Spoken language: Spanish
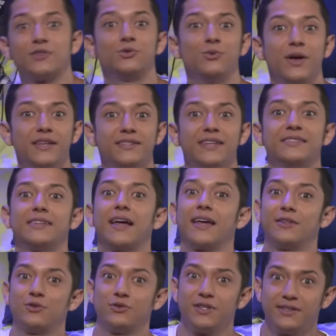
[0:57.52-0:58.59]
a su vez están
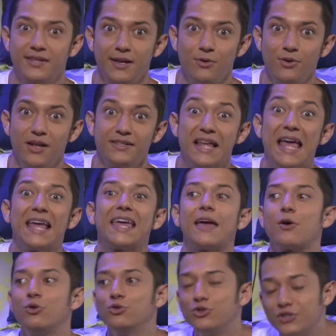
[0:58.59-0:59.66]
hechos de células
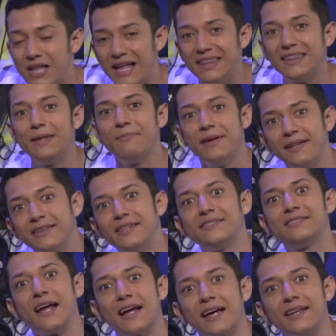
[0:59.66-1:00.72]
que constantemente están